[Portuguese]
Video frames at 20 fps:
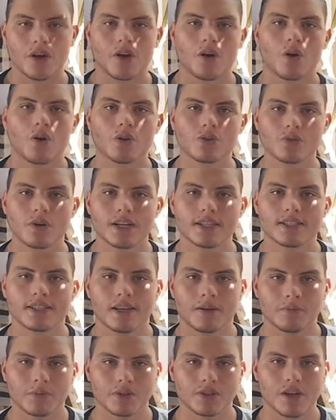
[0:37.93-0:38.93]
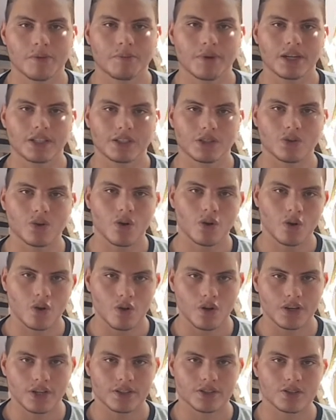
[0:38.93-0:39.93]
Outro exemplo também de
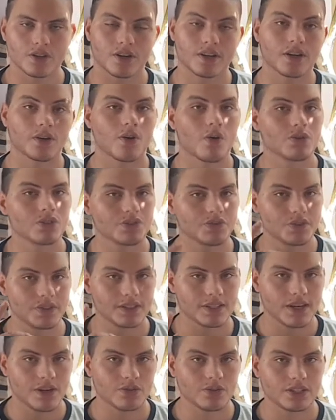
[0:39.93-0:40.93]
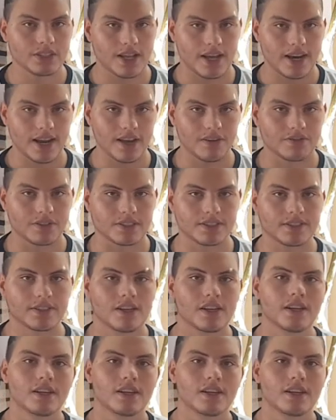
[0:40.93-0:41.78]
colônia, só que com divisão de tarefas,